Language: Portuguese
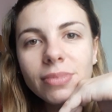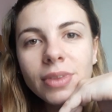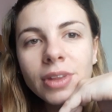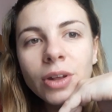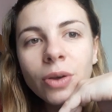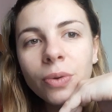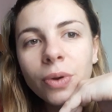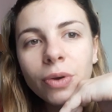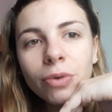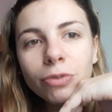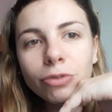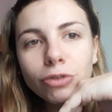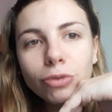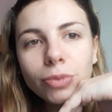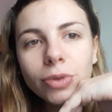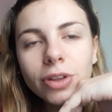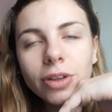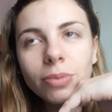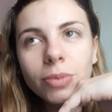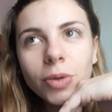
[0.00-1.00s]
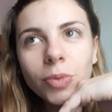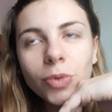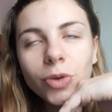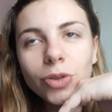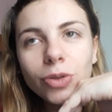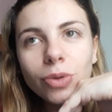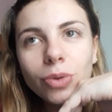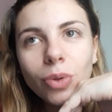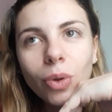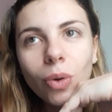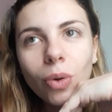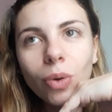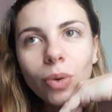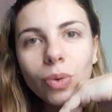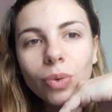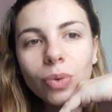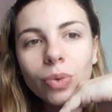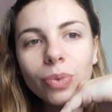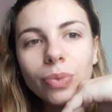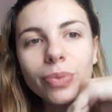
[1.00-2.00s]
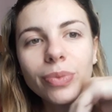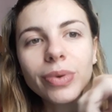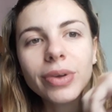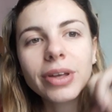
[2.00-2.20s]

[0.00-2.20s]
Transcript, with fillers: não é um filme também muito longo,